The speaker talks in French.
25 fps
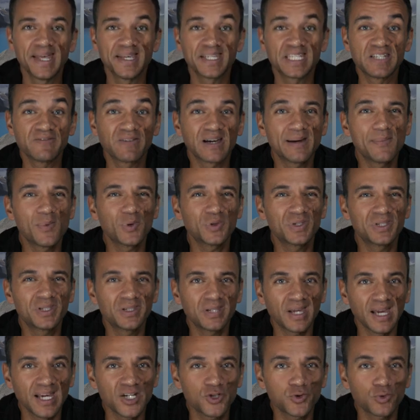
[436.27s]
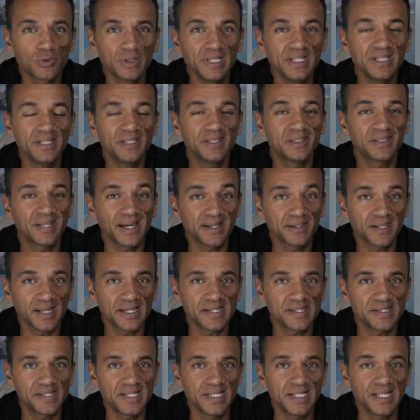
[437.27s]
c'est vraiment très joli, très
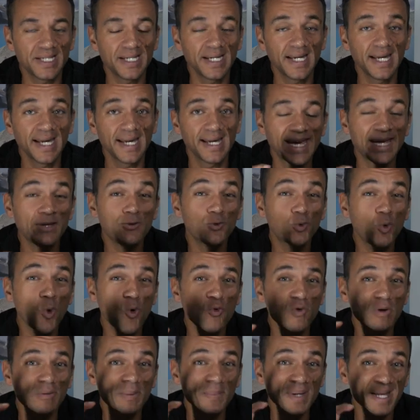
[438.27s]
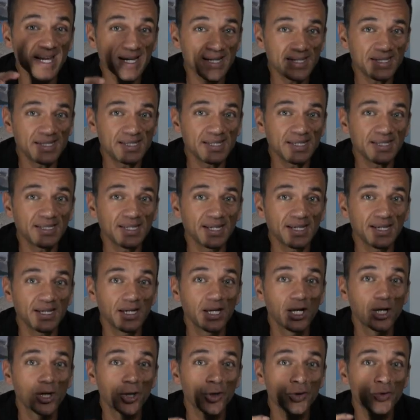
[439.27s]
très stylé et du coup on va même
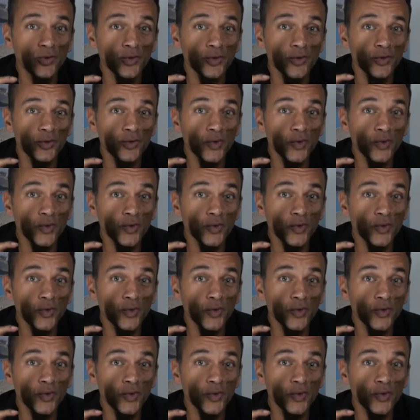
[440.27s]
essayer de,